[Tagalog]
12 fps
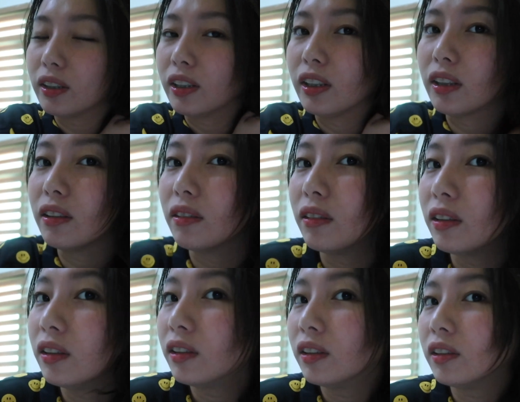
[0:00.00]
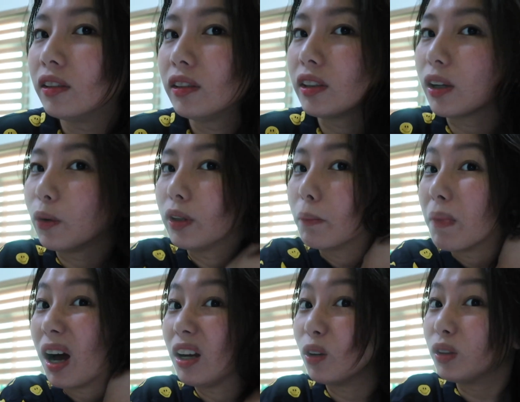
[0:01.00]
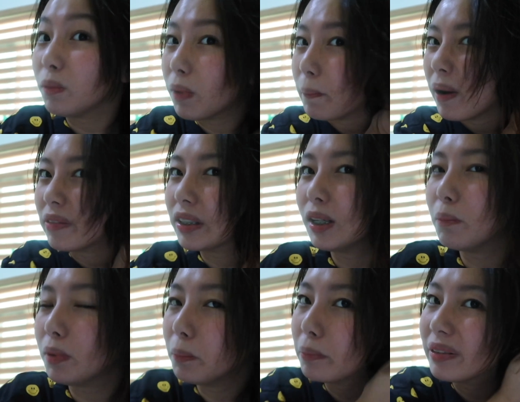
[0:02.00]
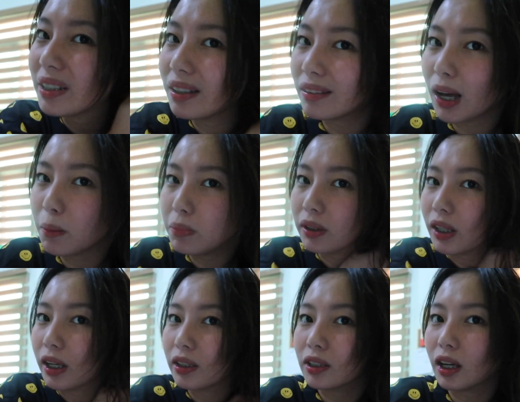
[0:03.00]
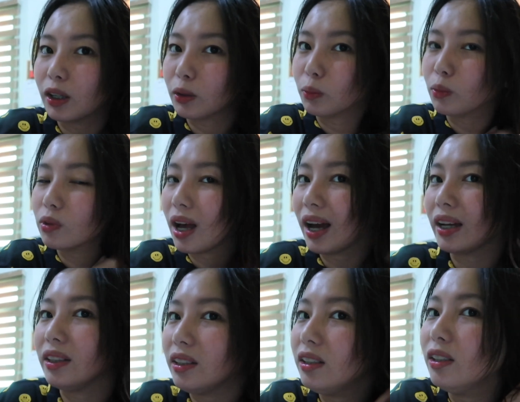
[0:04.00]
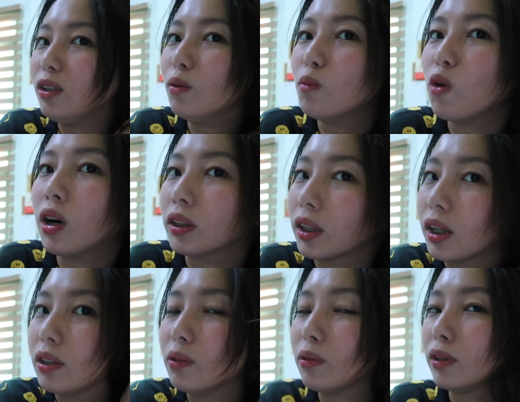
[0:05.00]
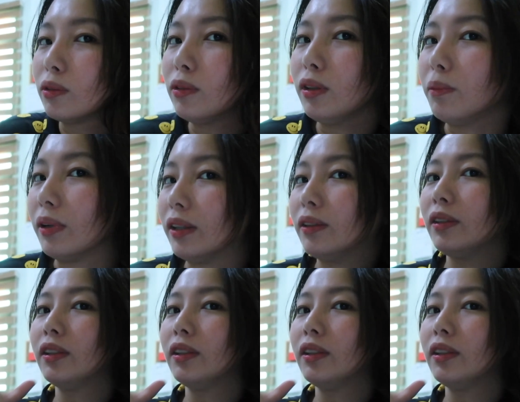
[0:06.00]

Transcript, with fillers: Ay, hindi pinipicturean. Ikaw na bahala. O di ba para naman presentable tayo sa ano, sa ID, hindi yung mukha tayong ano, di ba?